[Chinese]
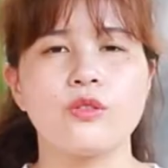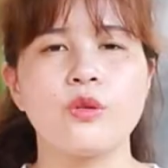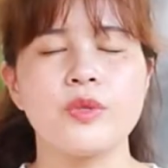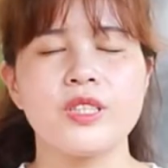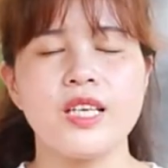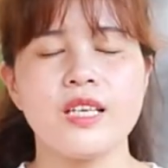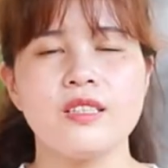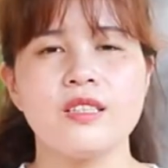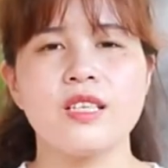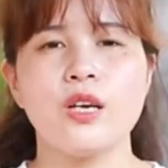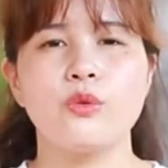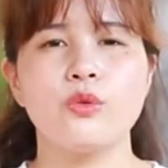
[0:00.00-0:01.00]
我们在
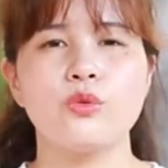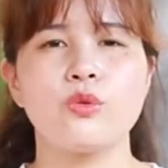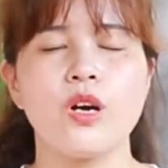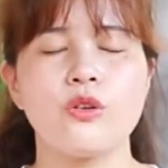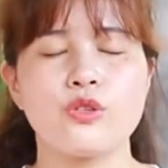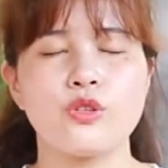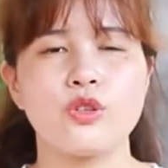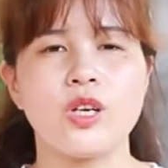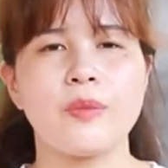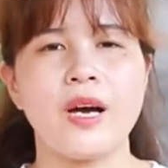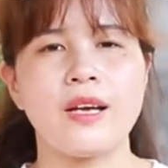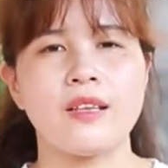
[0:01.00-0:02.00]
现在温度高的时候
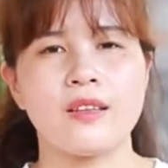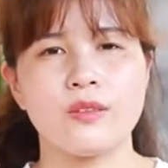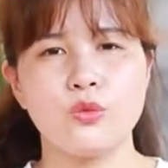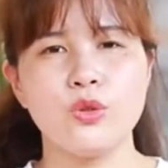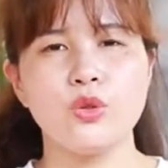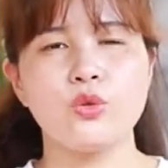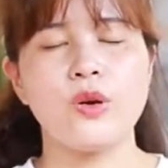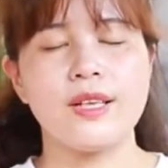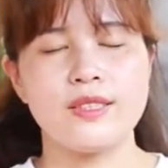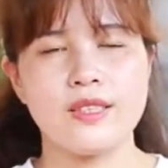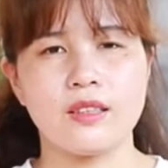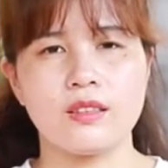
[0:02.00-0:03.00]
呢，把温度啊
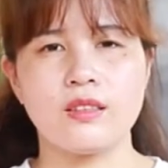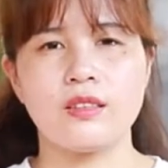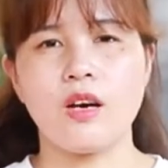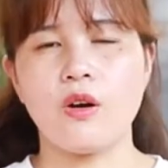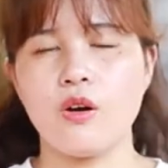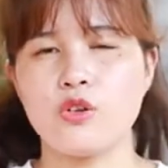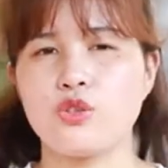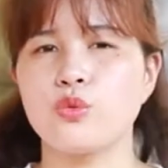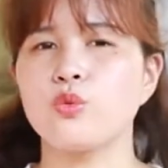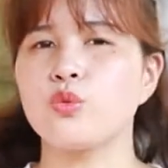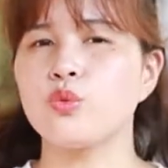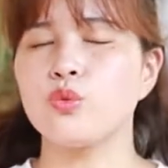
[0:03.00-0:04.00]
降低到二
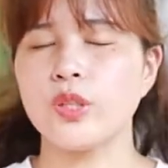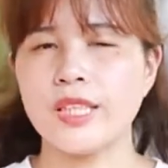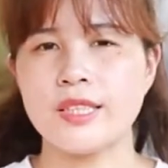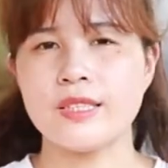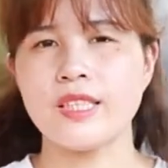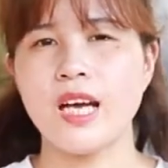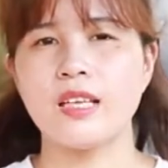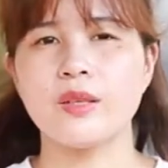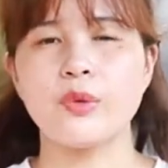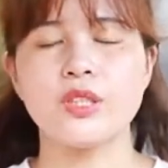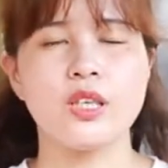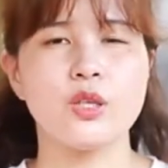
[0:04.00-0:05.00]
十五度以下，
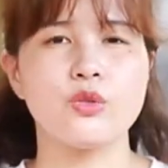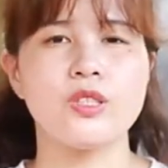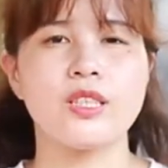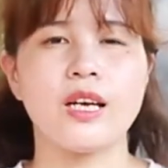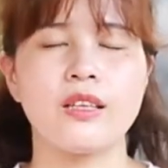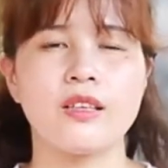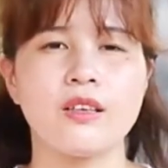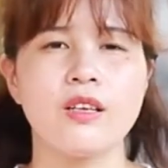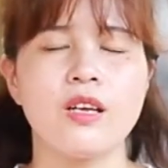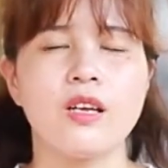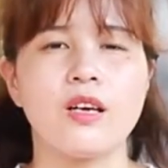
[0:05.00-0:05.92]
那么这样君子兰呢，